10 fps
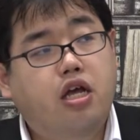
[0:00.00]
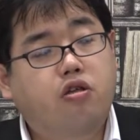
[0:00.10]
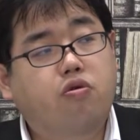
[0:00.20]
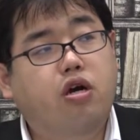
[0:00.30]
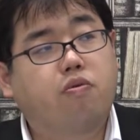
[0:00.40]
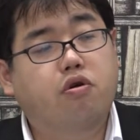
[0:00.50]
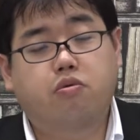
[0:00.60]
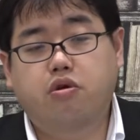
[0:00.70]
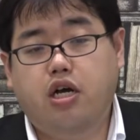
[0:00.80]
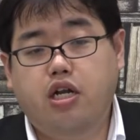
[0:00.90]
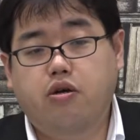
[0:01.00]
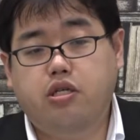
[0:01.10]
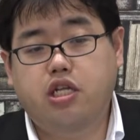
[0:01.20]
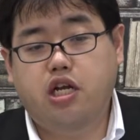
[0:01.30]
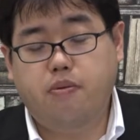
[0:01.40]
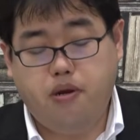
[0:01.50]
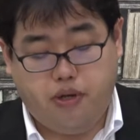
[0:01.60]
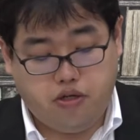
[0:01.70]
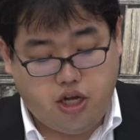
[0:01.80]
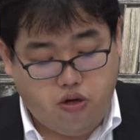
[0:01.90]
どの科目もやはり早稲田レベルま
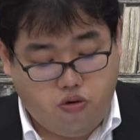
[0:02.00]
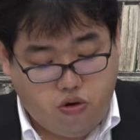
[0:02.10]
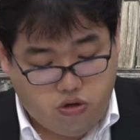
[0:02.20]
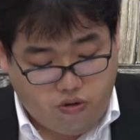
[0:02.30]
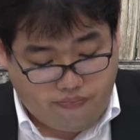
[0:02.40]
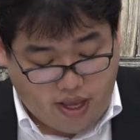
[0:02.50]
での参考書、